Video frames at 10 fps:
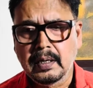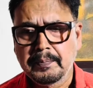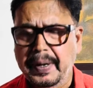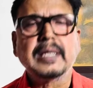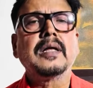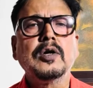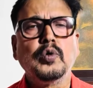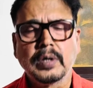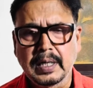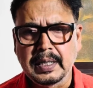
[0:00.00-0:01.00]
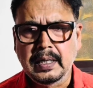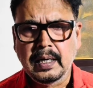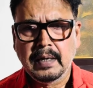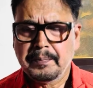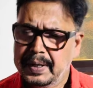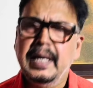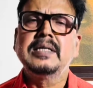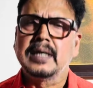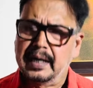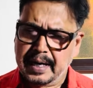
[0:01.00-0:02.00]
बेहतर कुंडली मेरे
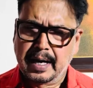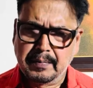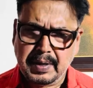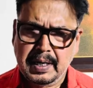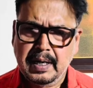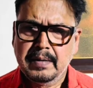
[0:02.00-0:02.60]
संज्ञान में